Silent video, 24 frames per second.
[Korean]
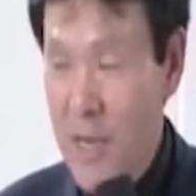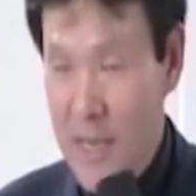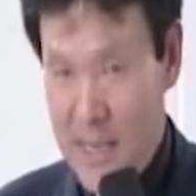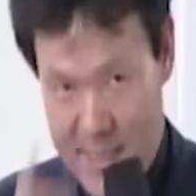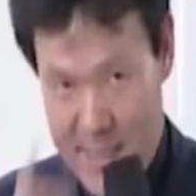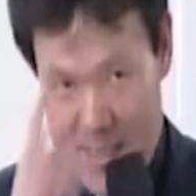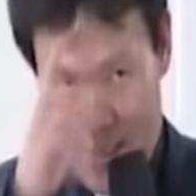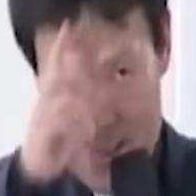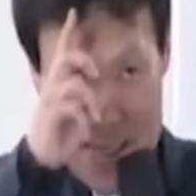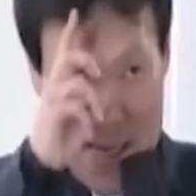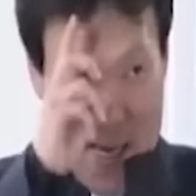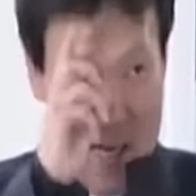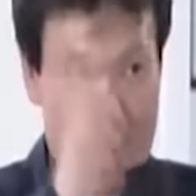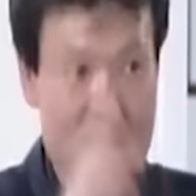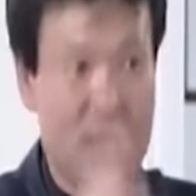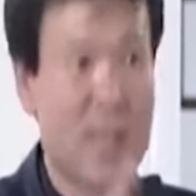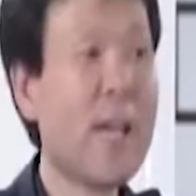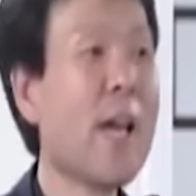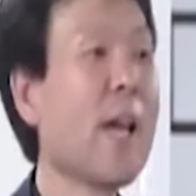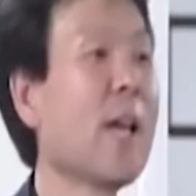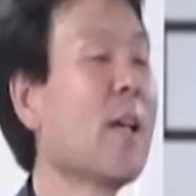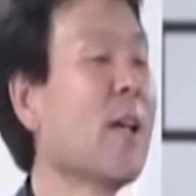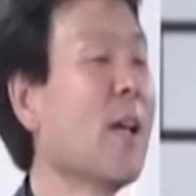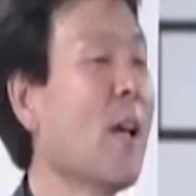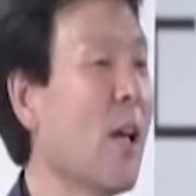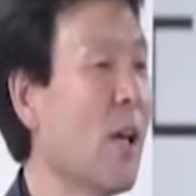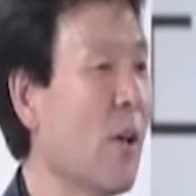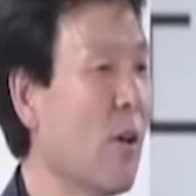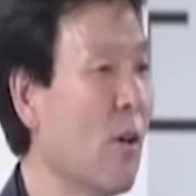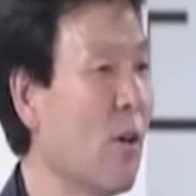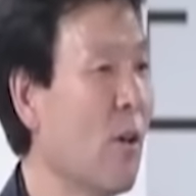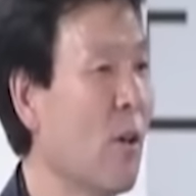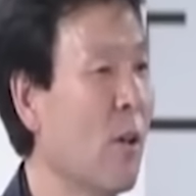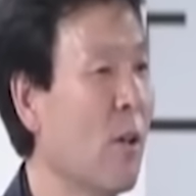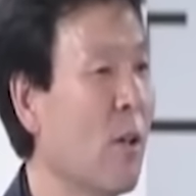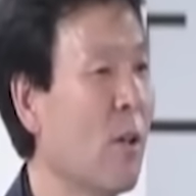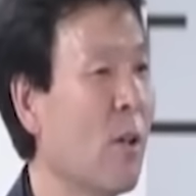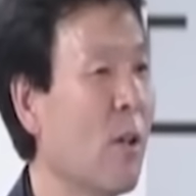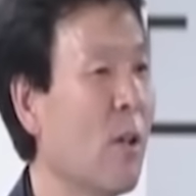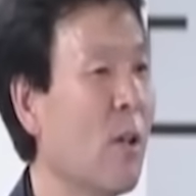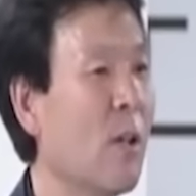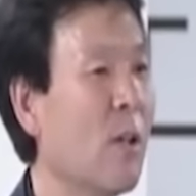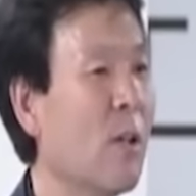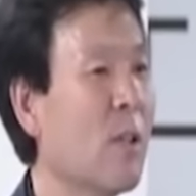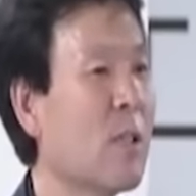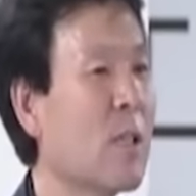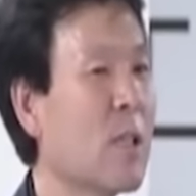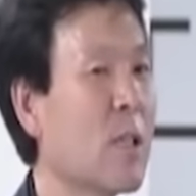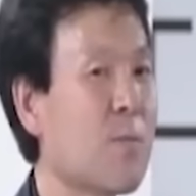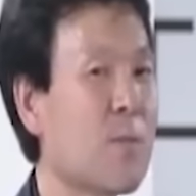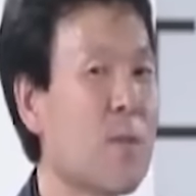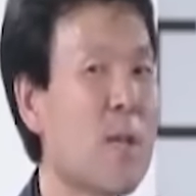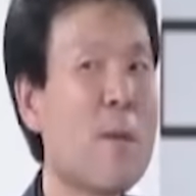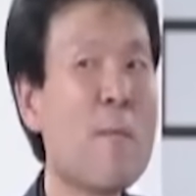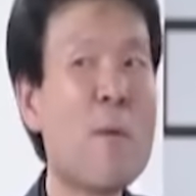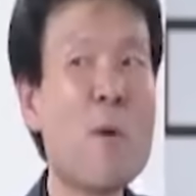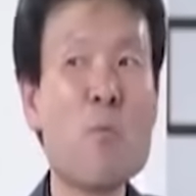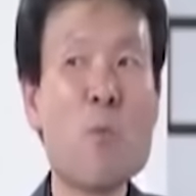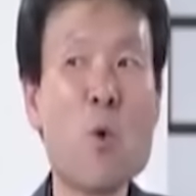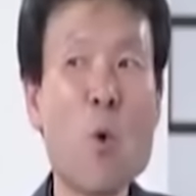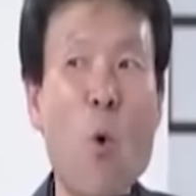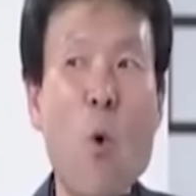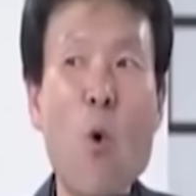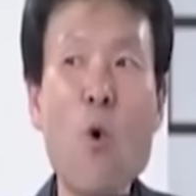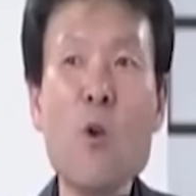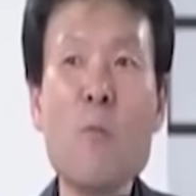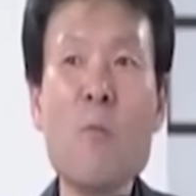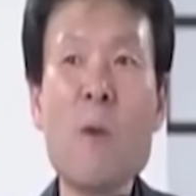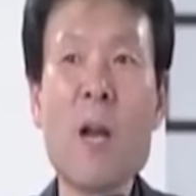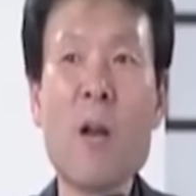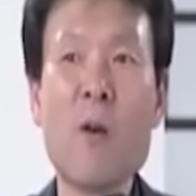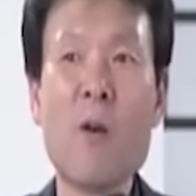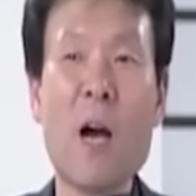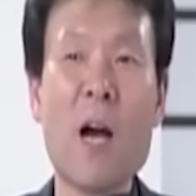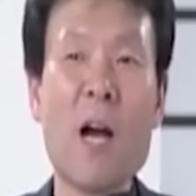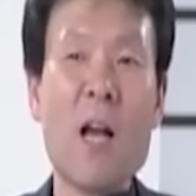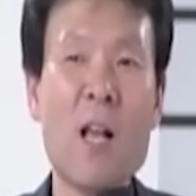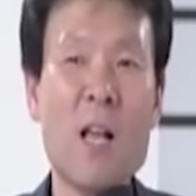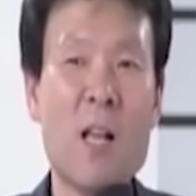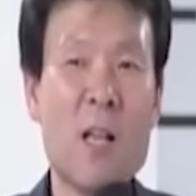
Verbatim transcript: 그게 그 얘기예요. 14만 예, 명이 5일 만에 와.